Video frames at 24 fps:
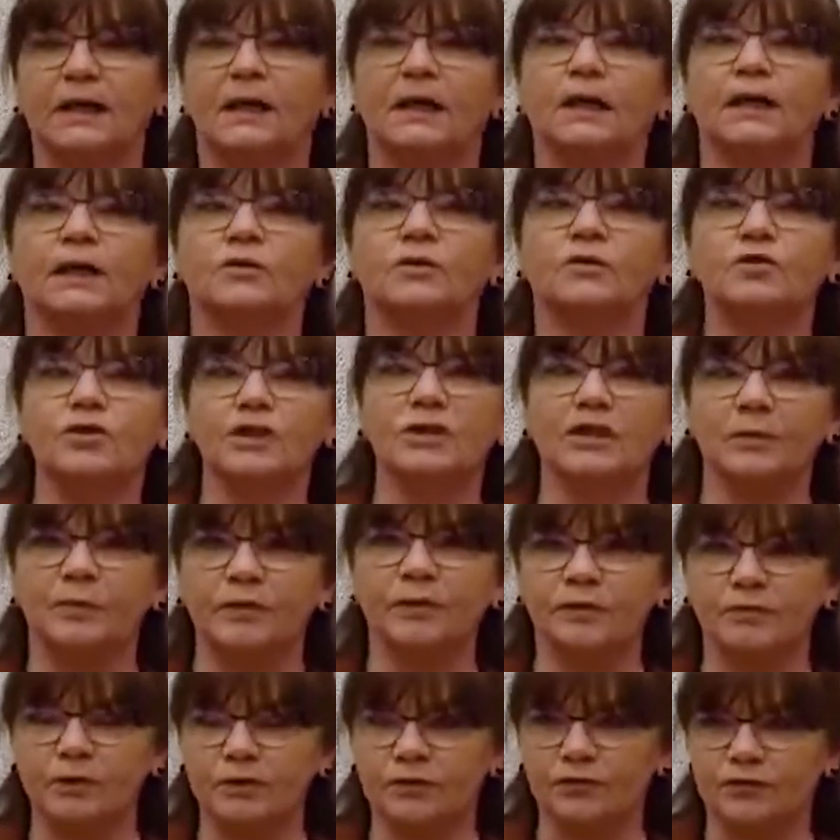różnych
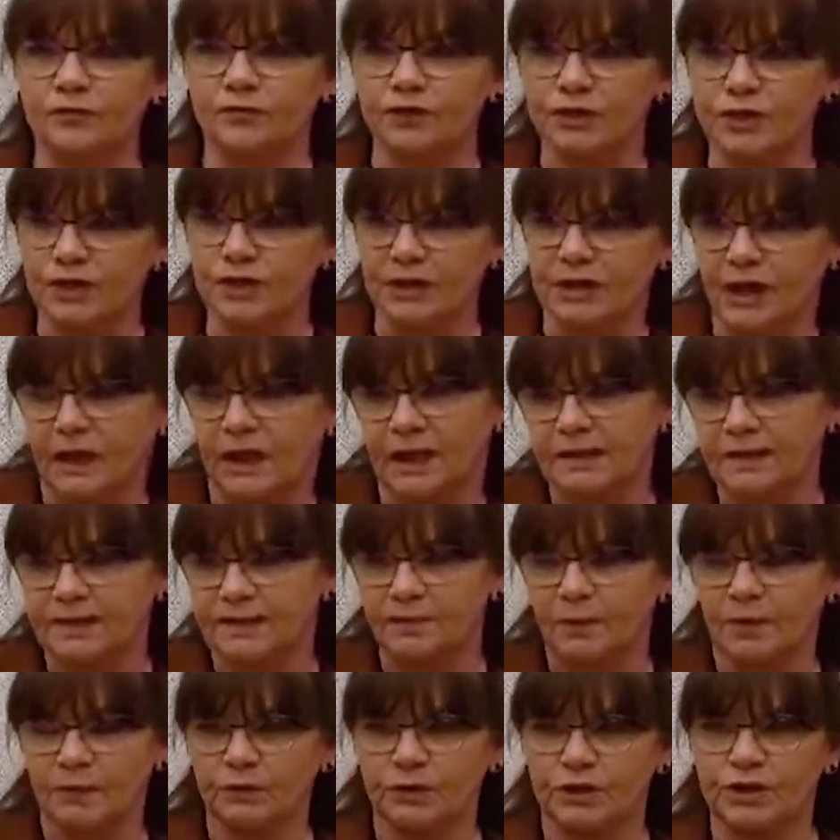podmiotów życia
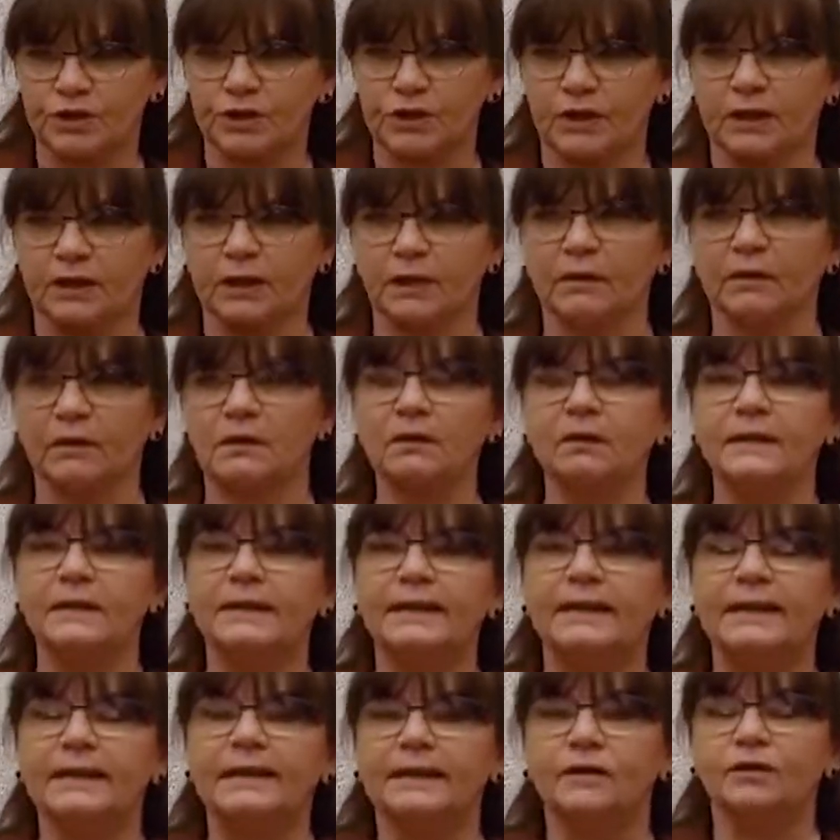społecznego
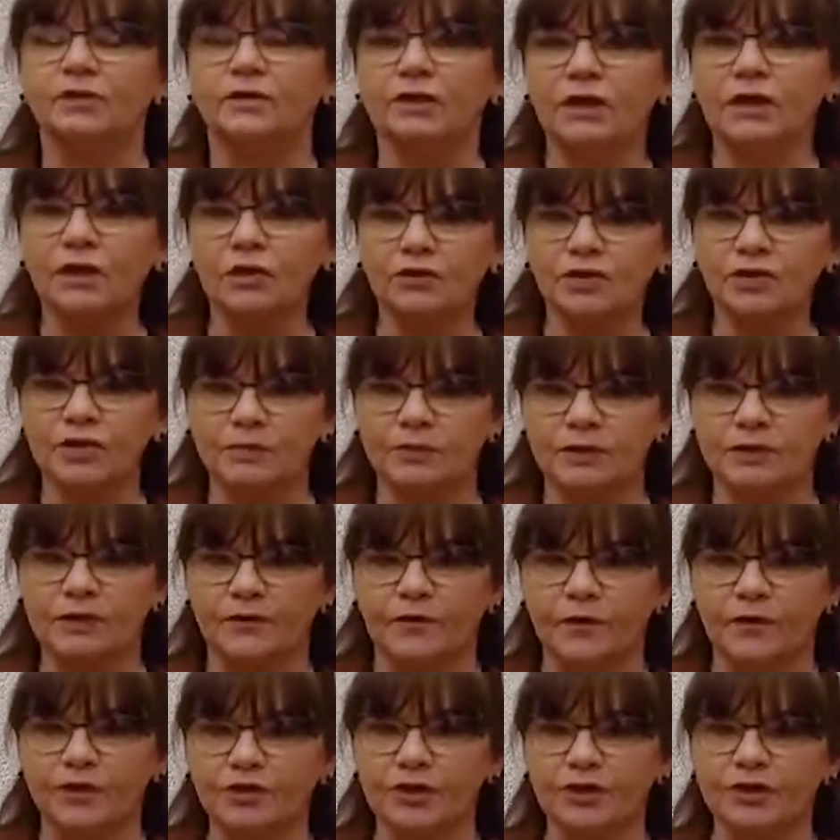do tego, żeby
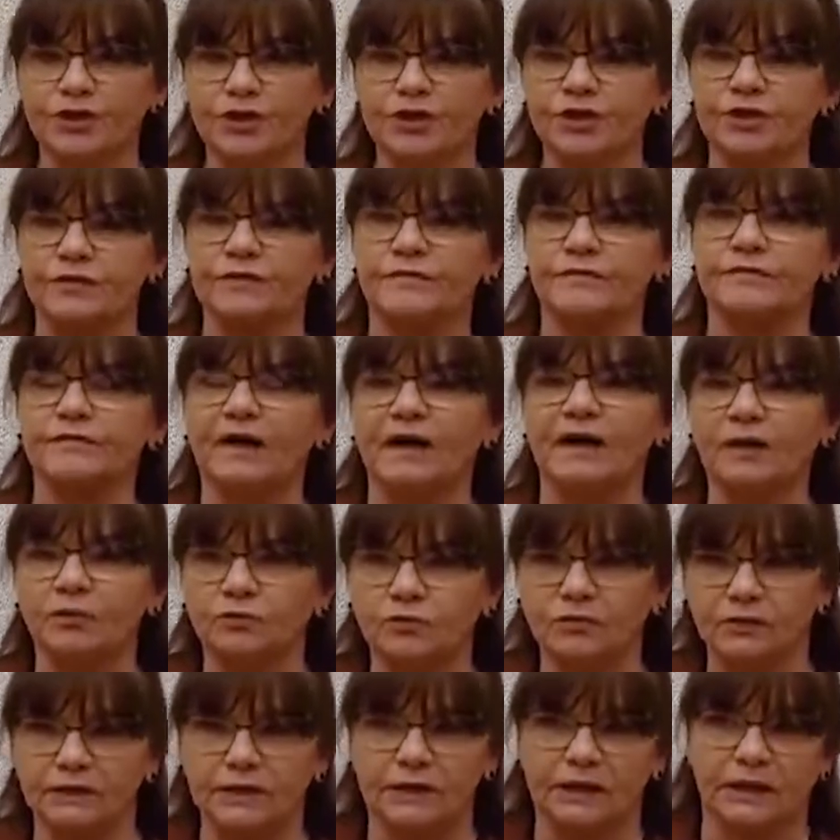tworzyć
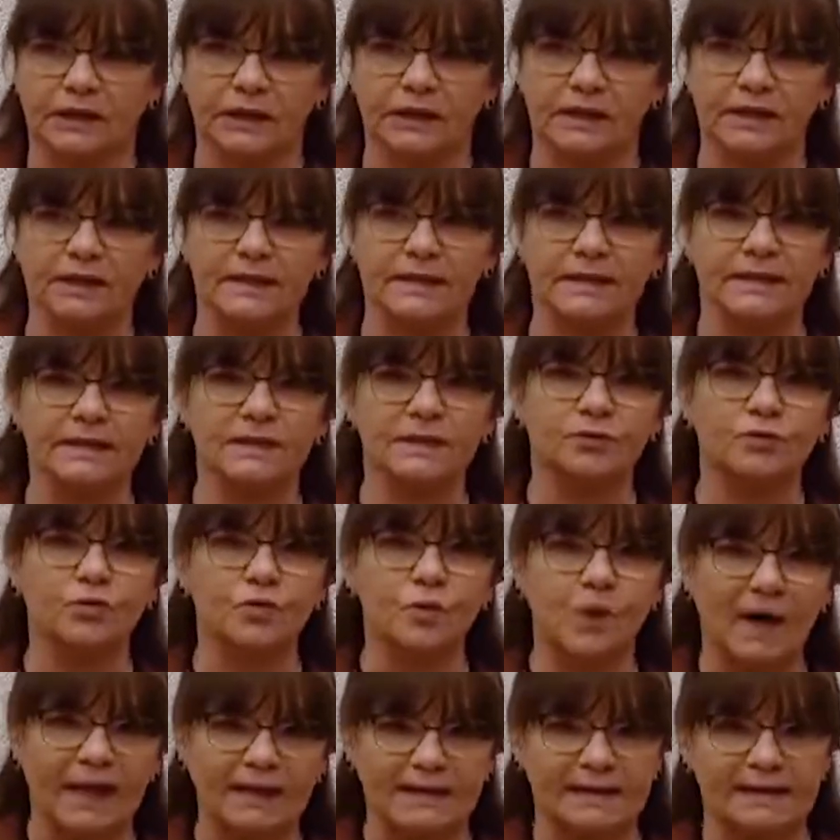warunki,
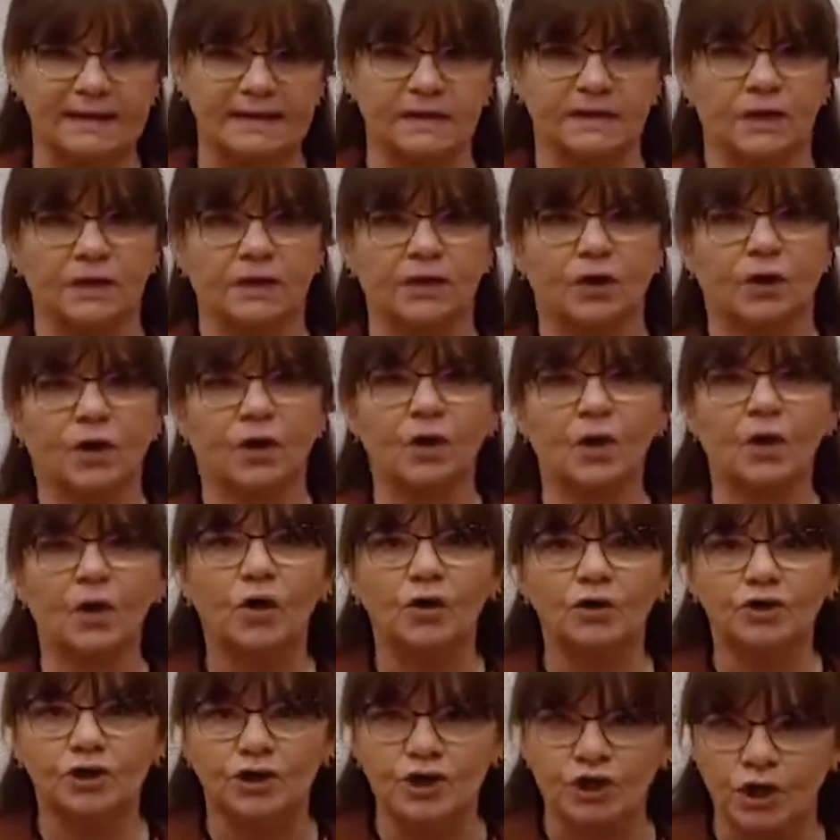sytuacje,
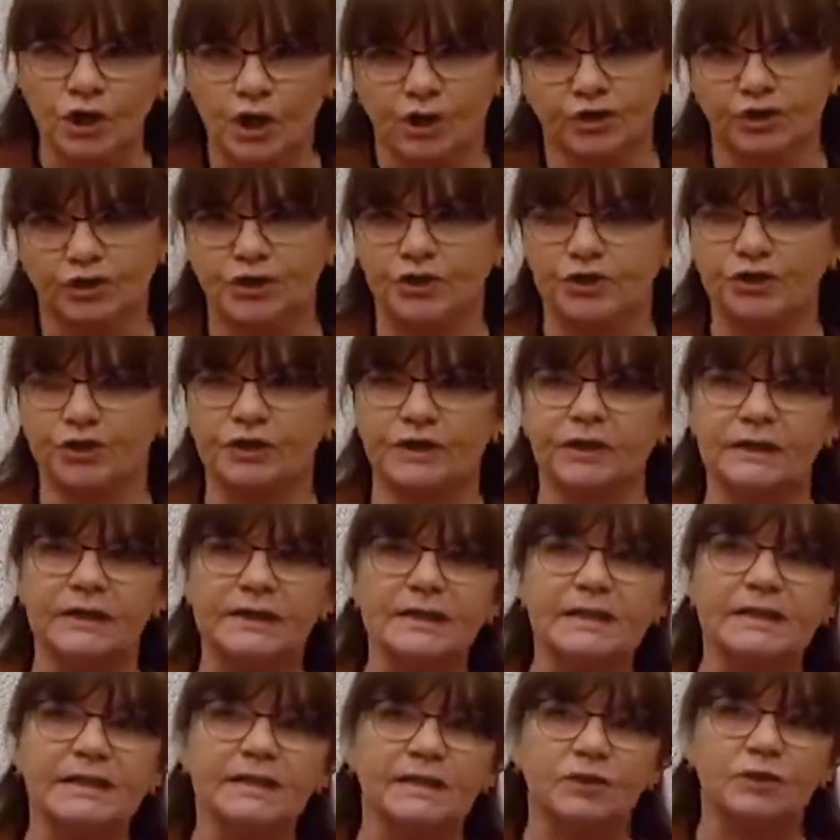okoliczności,
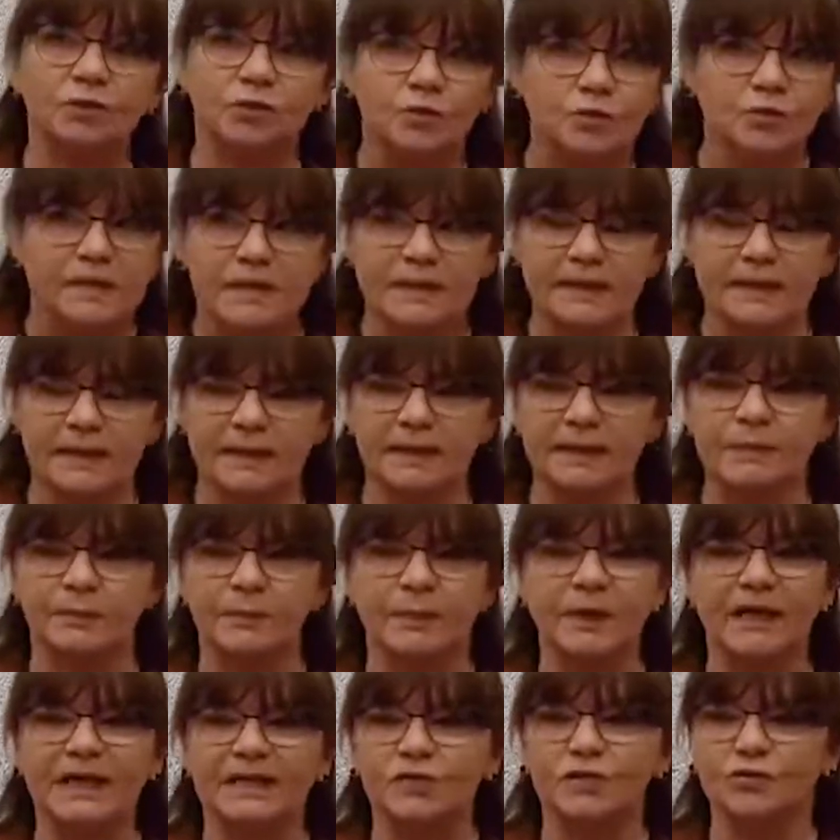instytucje,
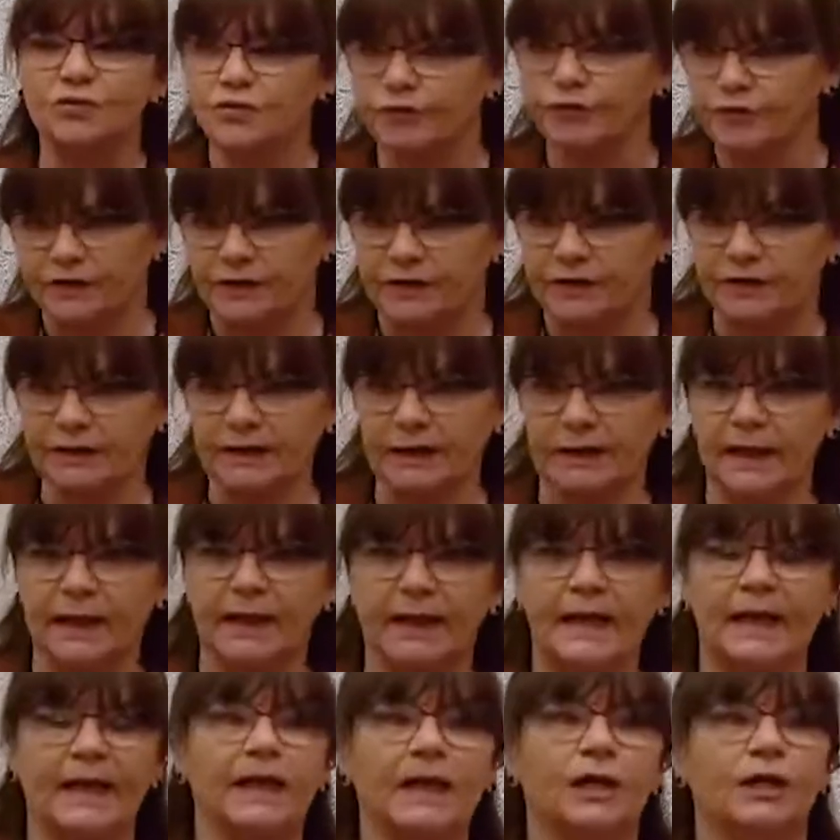placówki,
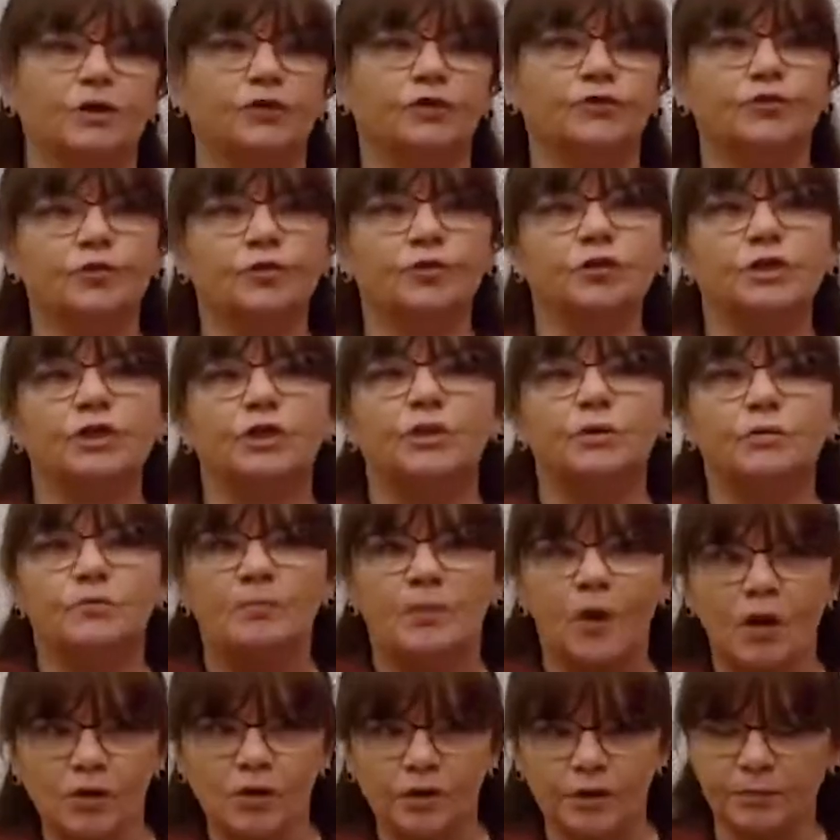w których
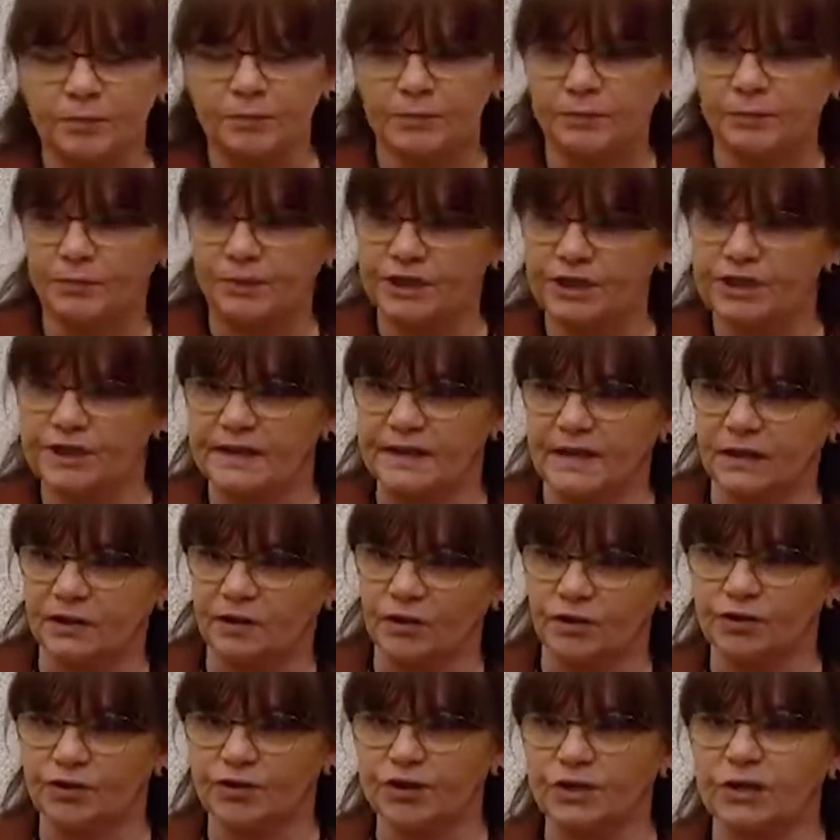mogliby być
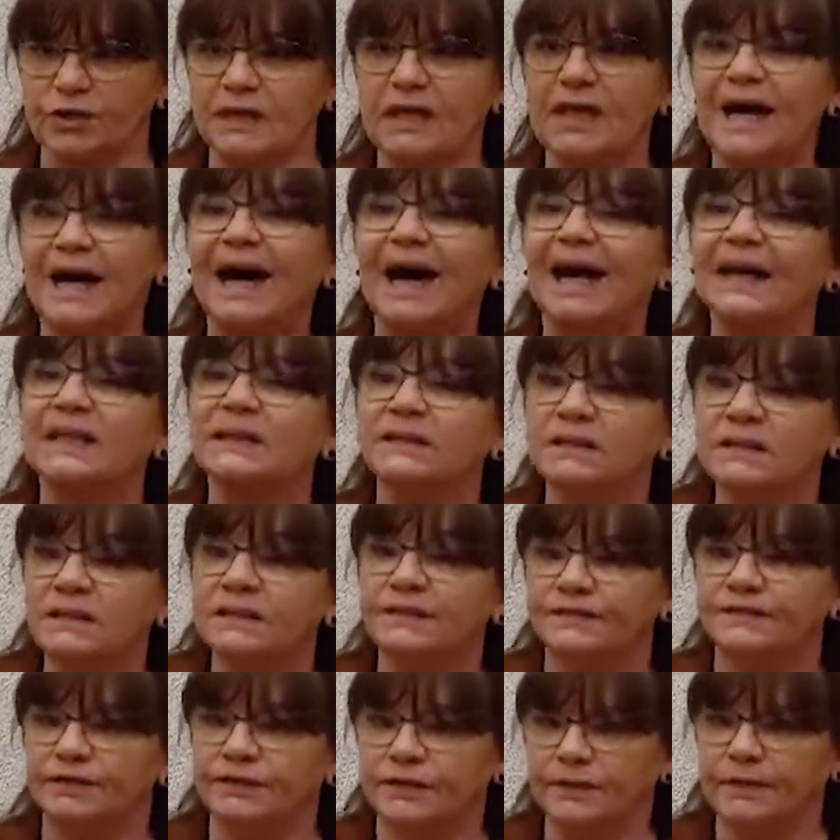seniorzy
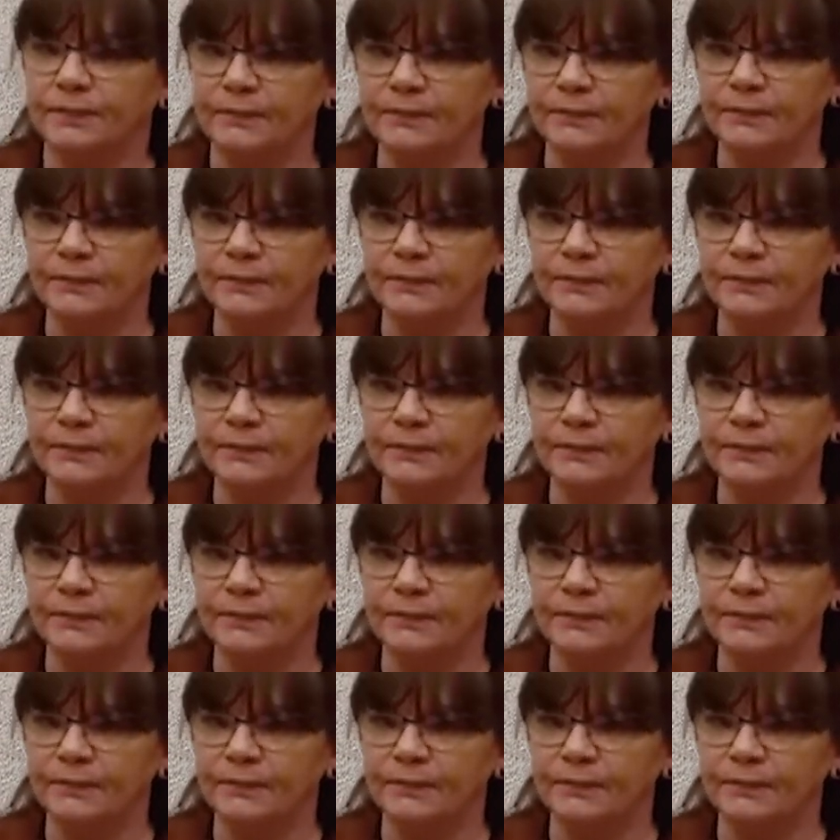aktywni.